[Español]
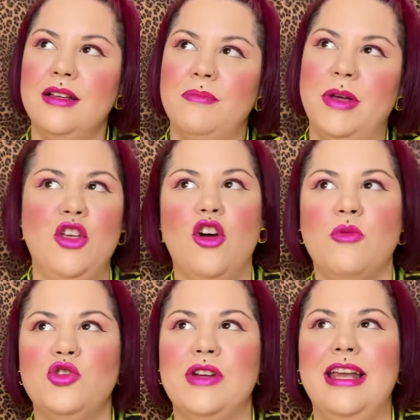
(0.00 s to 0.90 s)
Pero yo
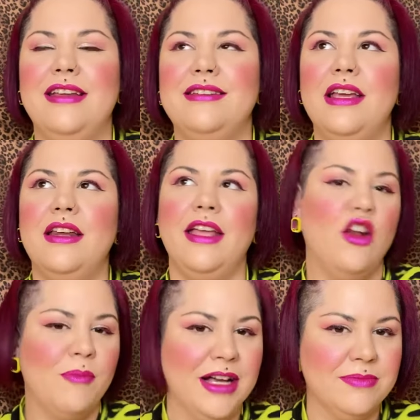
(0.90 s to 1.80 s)
como es un elixir,
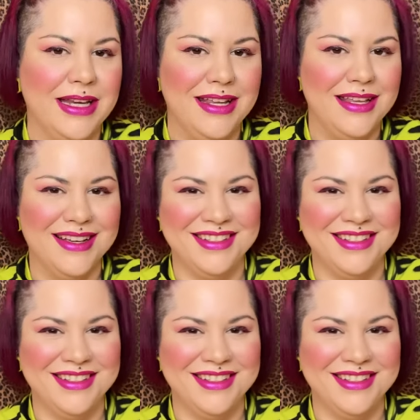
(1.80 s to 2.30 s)
quiero más vainilla.